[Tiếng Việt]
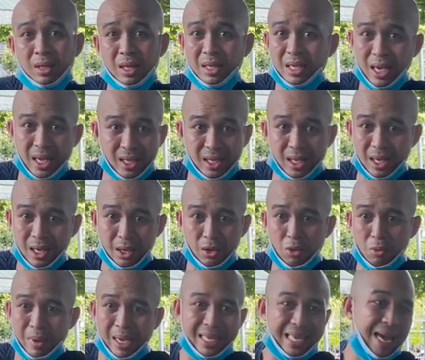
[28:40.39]
thì dĩ nhiên
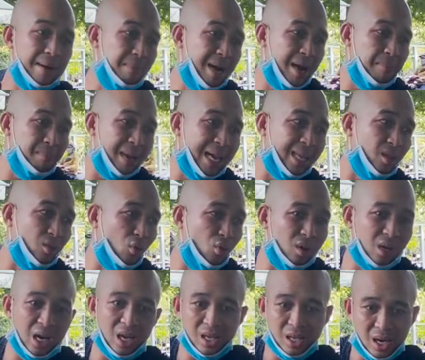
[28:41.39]
luôn mấy cha 37
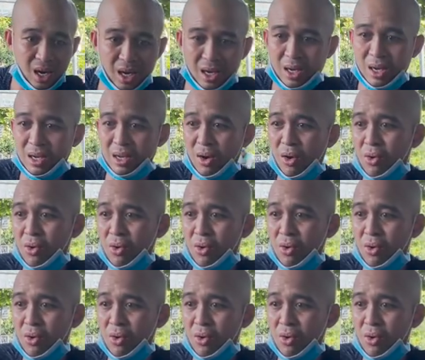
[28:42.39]
tuổi có vợ có